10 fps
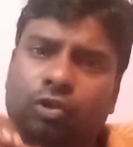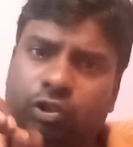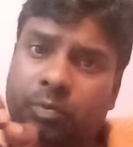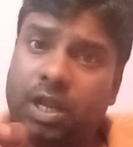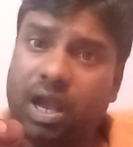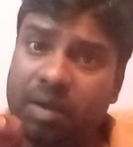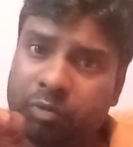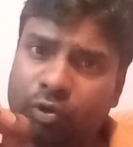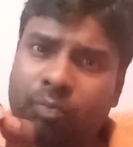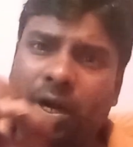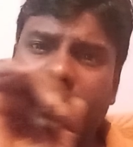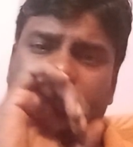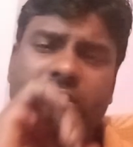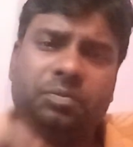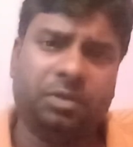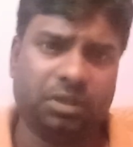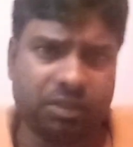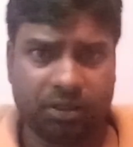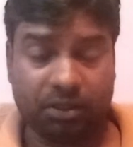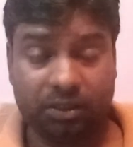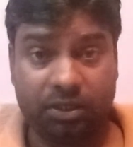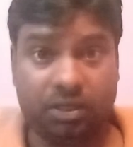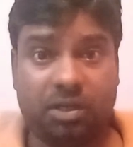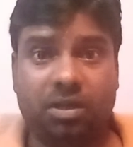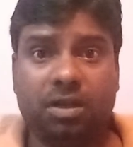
उसमें आप लोग पार्टिसिपेट करें ठीक है